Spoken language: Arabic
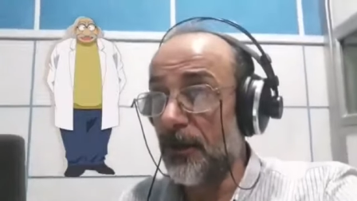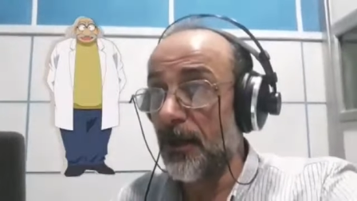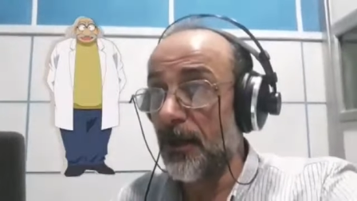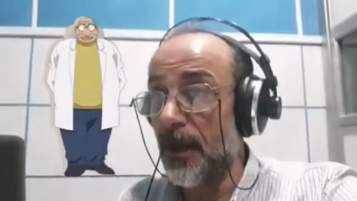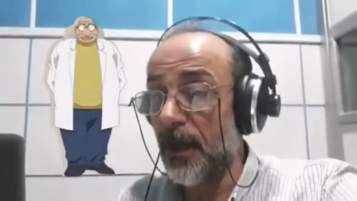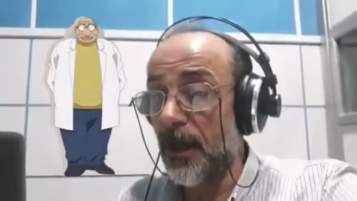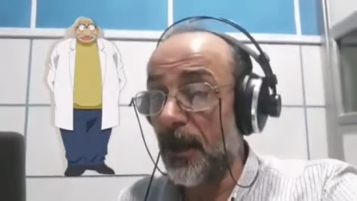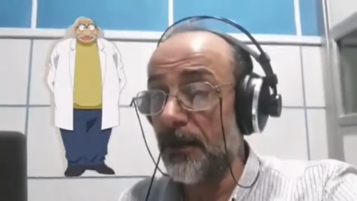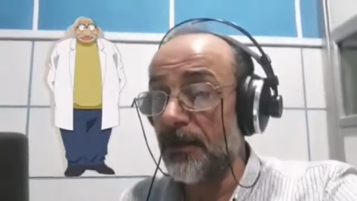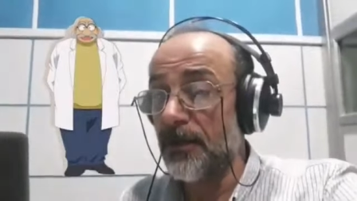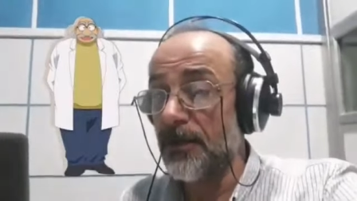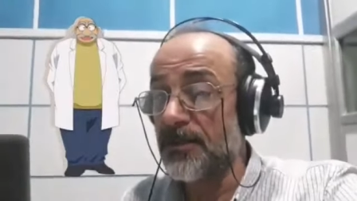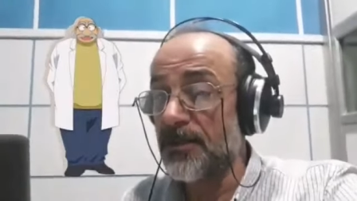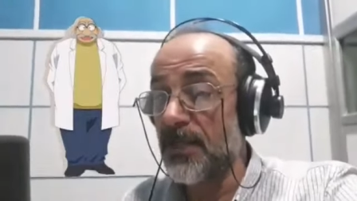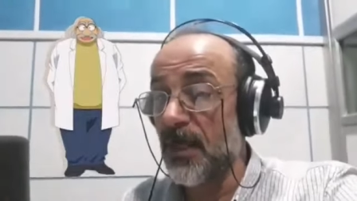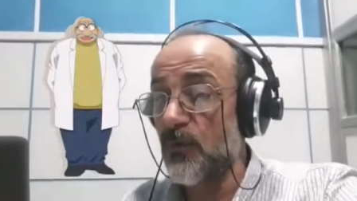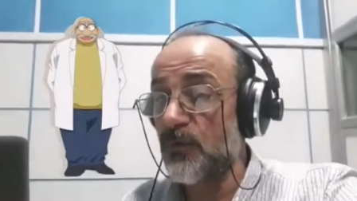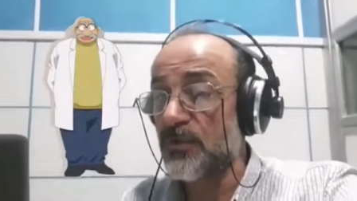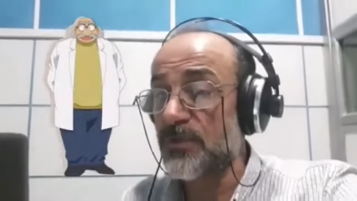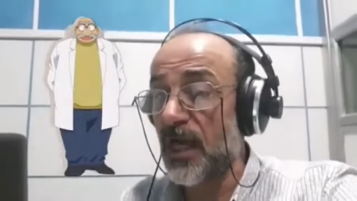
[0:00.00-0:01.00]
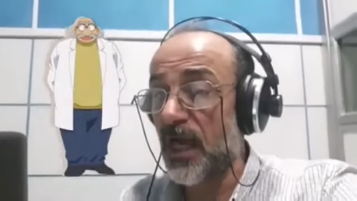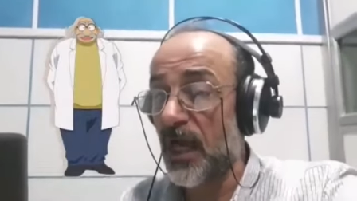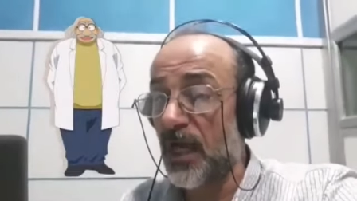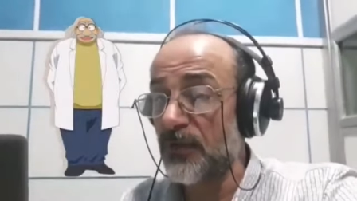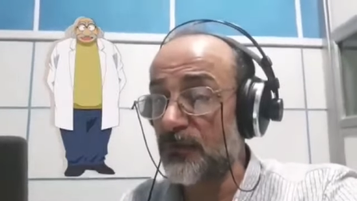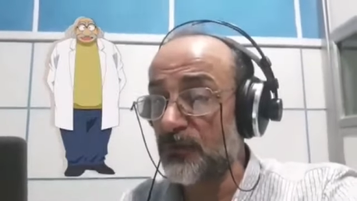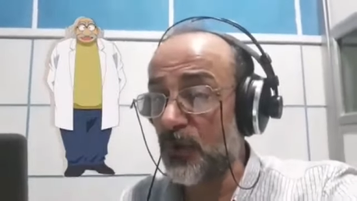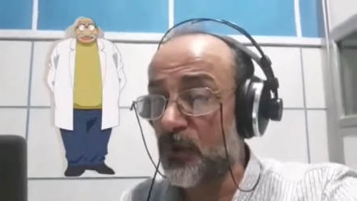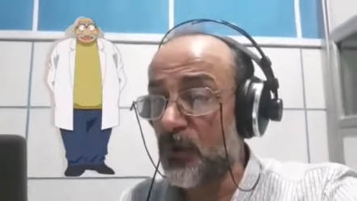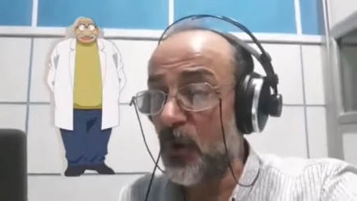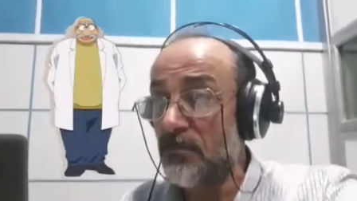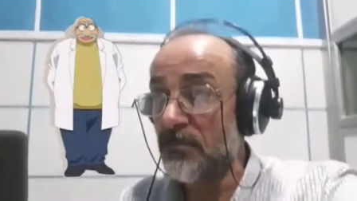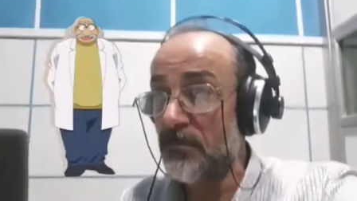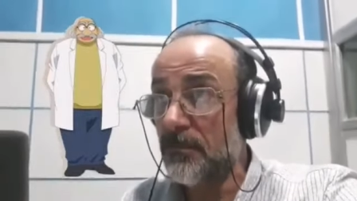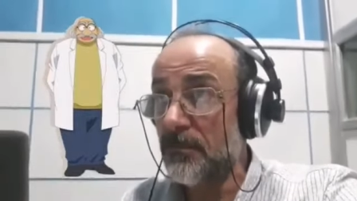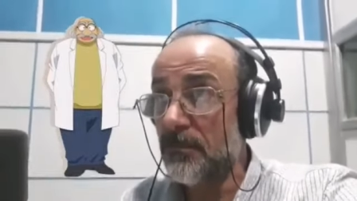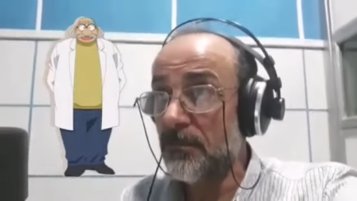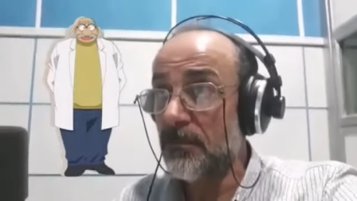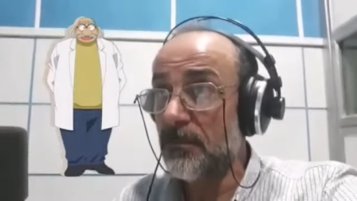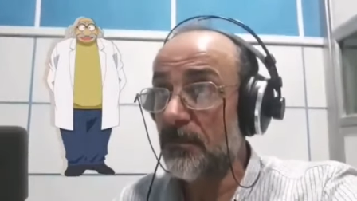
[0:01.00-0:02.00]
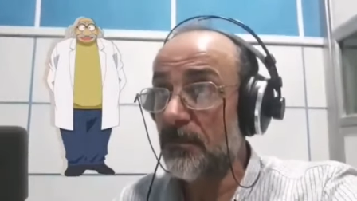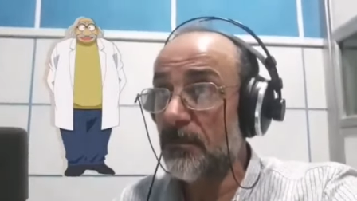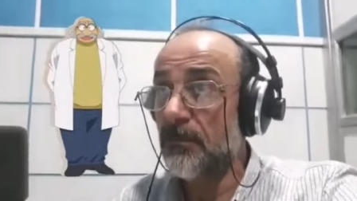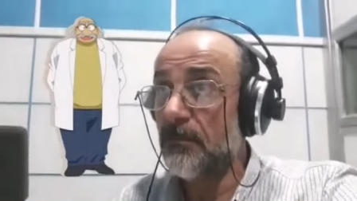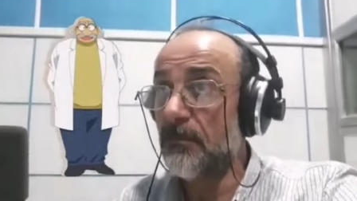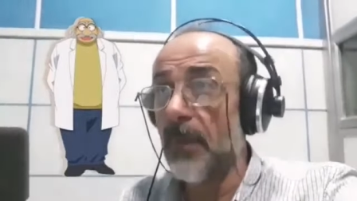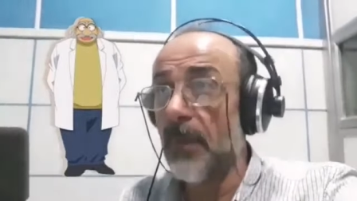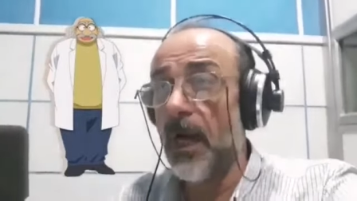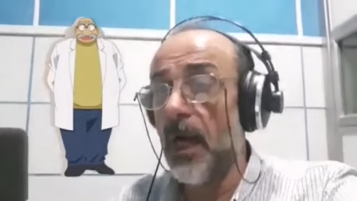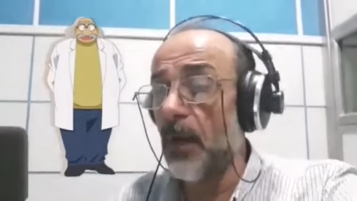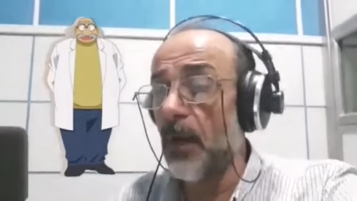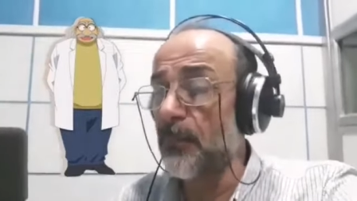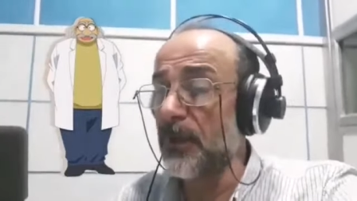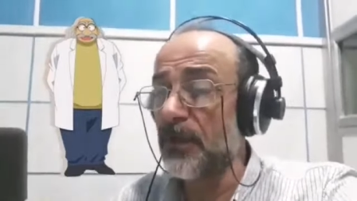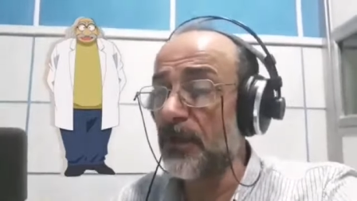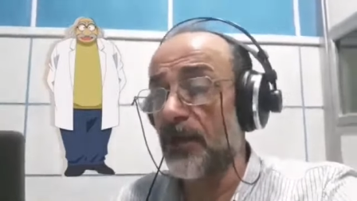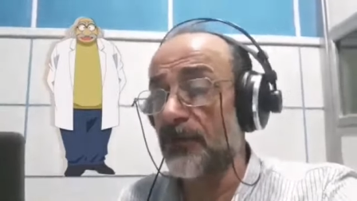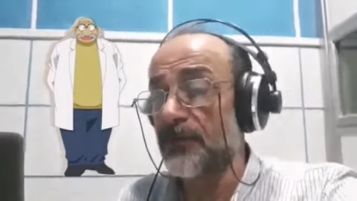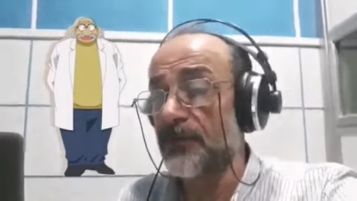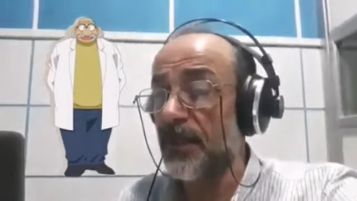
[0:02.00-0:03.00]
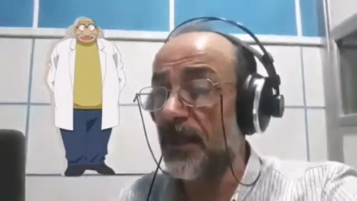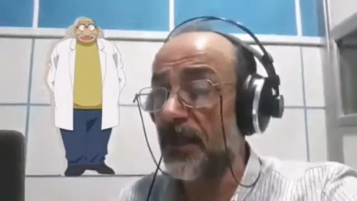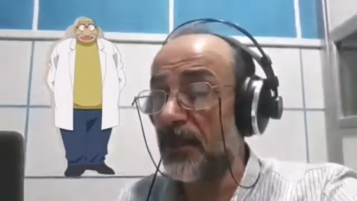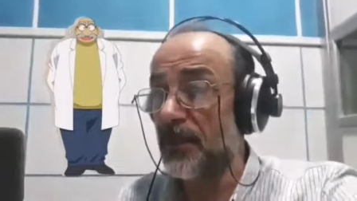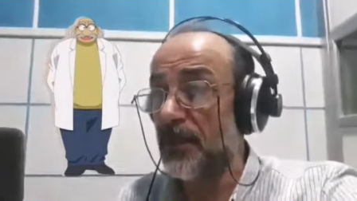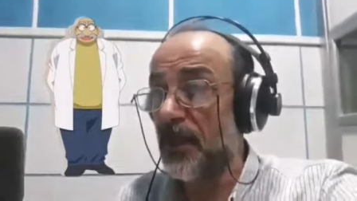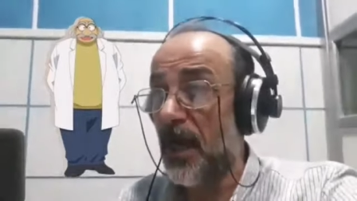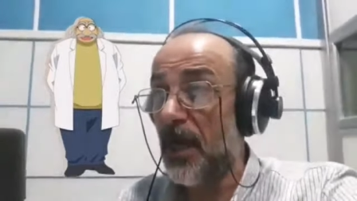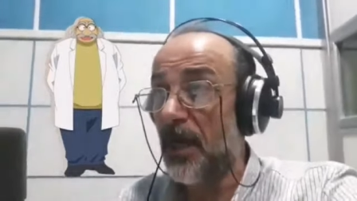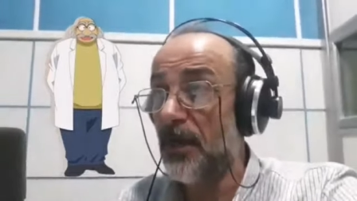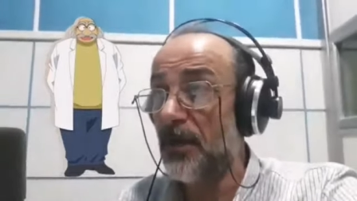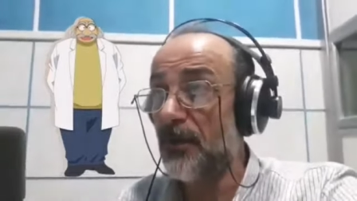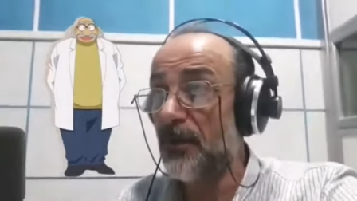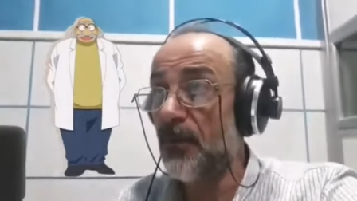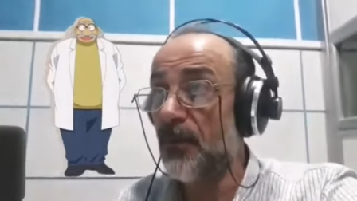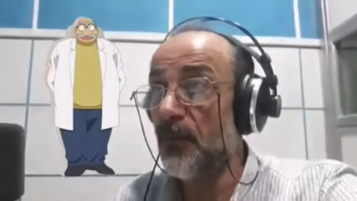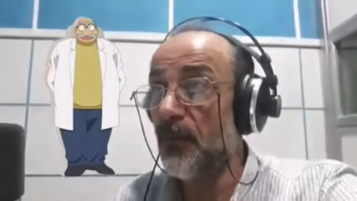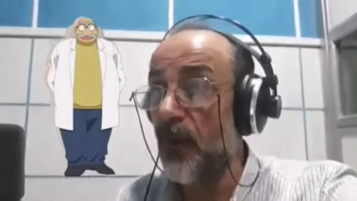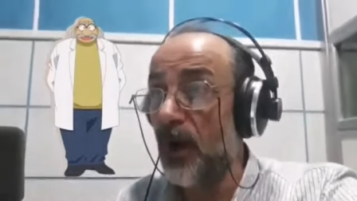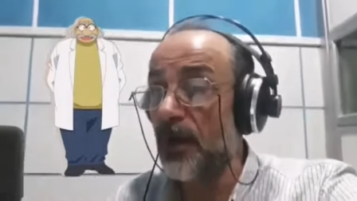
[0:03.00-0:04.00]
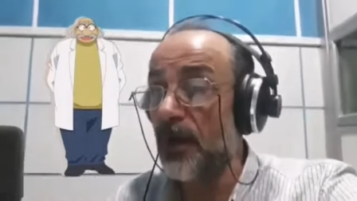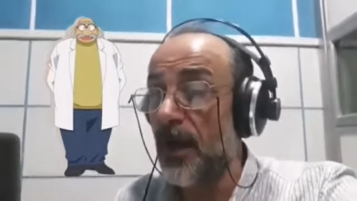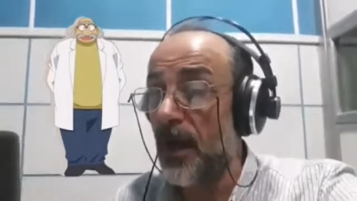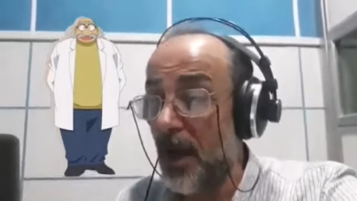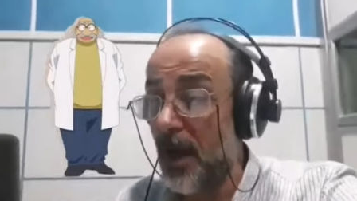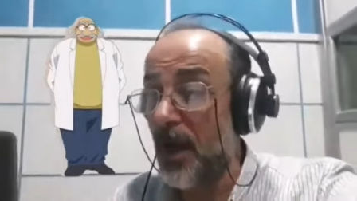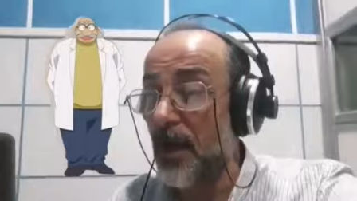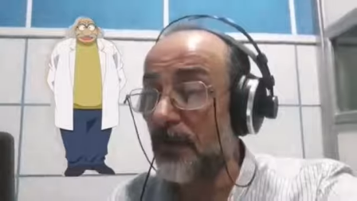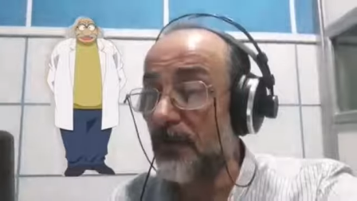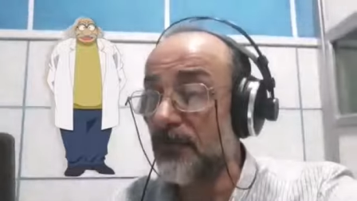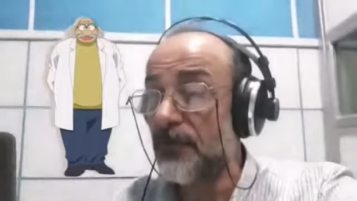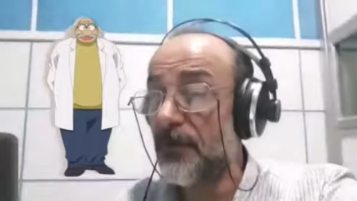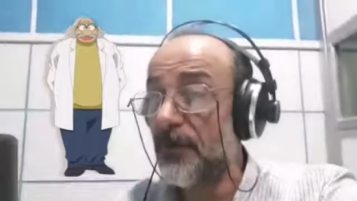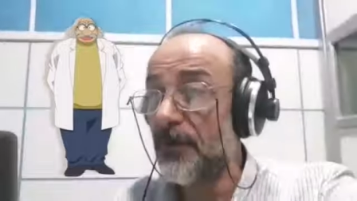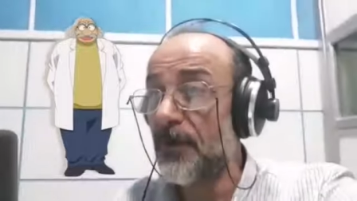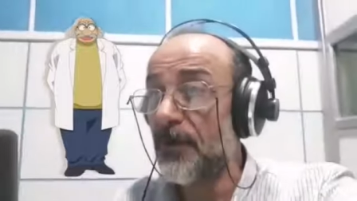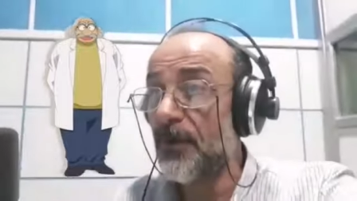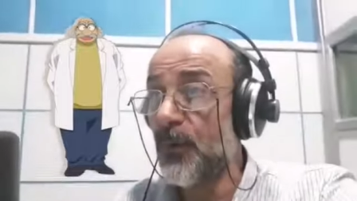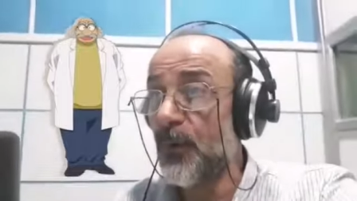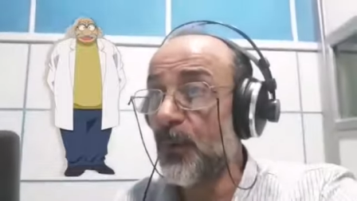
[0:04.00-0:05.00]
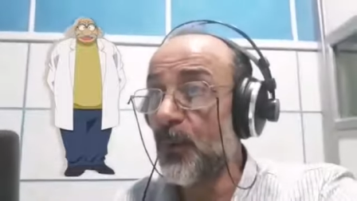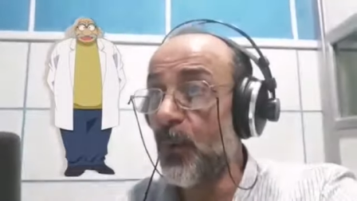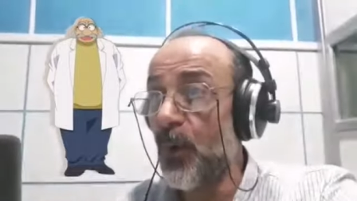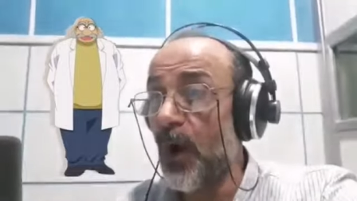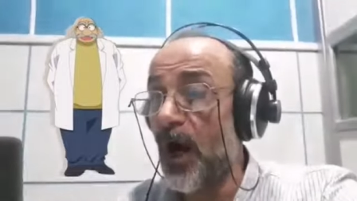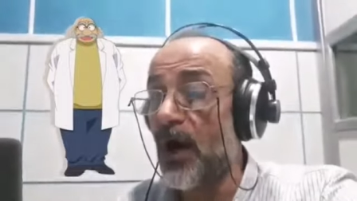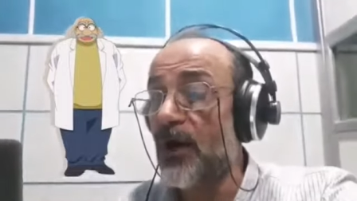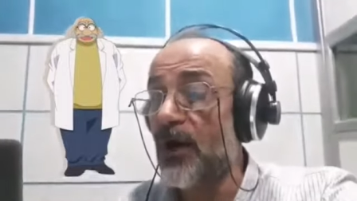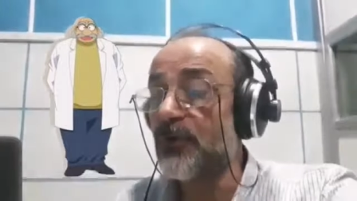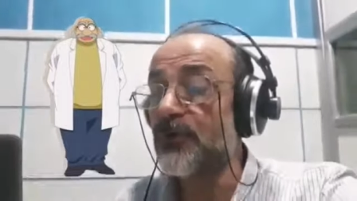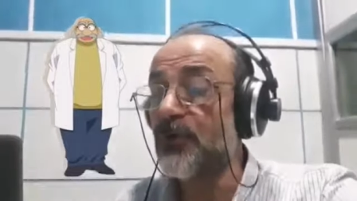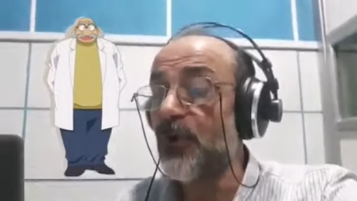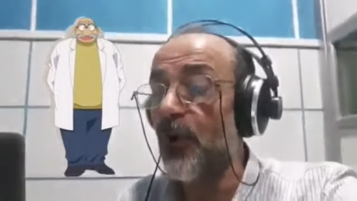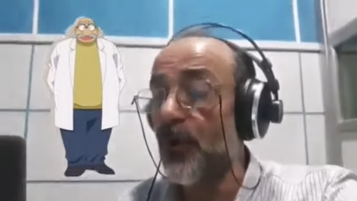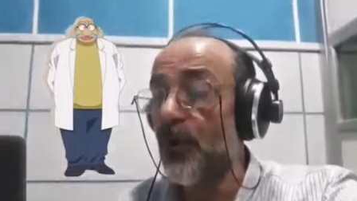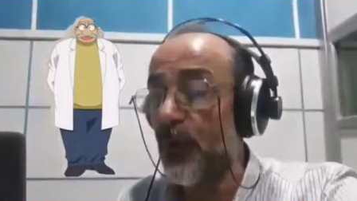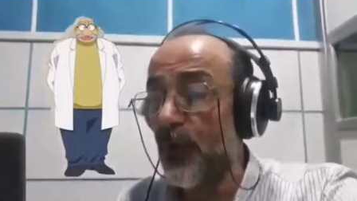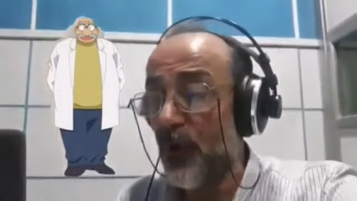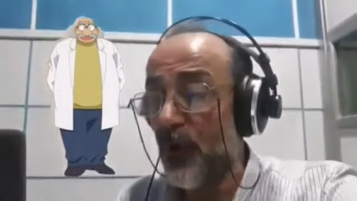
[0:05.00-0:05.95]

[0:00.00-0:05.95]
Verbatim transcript: إلا أني سأساعدكم ما باليد حيلة والآن وقت